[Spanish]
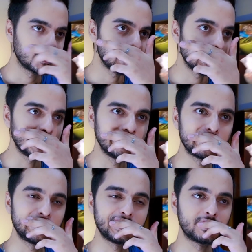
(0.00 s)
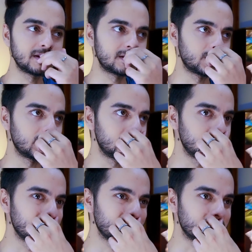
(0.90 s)
El dios de una historia
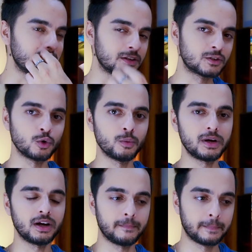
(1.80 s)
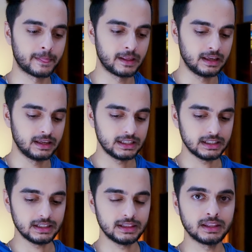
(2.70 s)
de una sombra
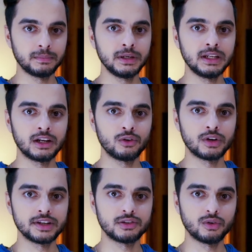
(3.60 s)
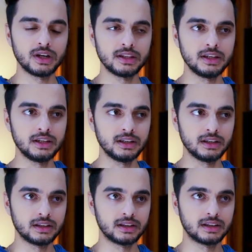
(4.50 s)
y también era una historia de...
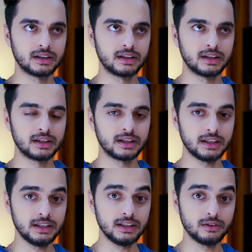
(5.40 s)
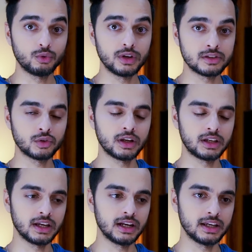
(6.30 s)
y una historia
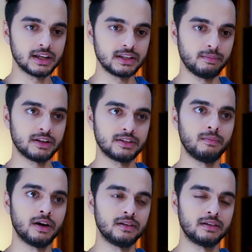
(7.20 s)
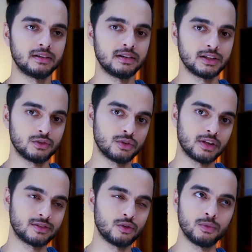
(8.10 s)
real que así pasaban las
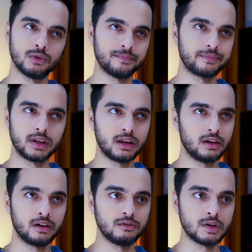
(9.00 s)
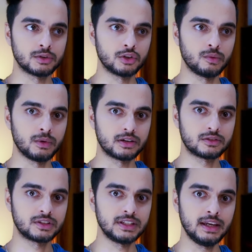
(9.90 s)
cosas como vamos a tomar
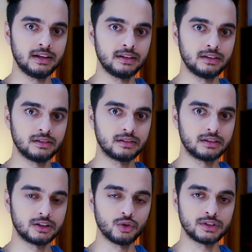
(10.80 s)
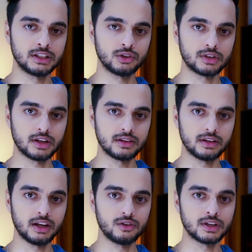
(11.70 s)
100, 200
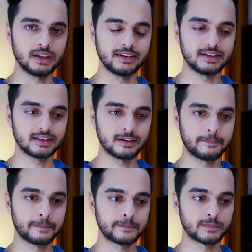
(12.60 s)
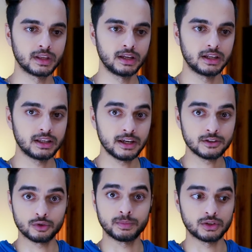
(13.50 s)
años antes que
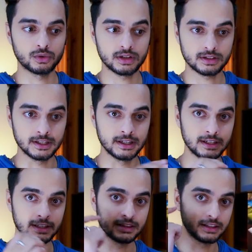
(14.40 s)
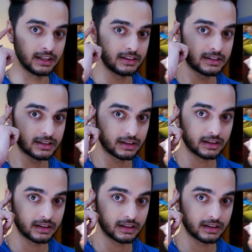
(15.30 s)
esas personas de Dalits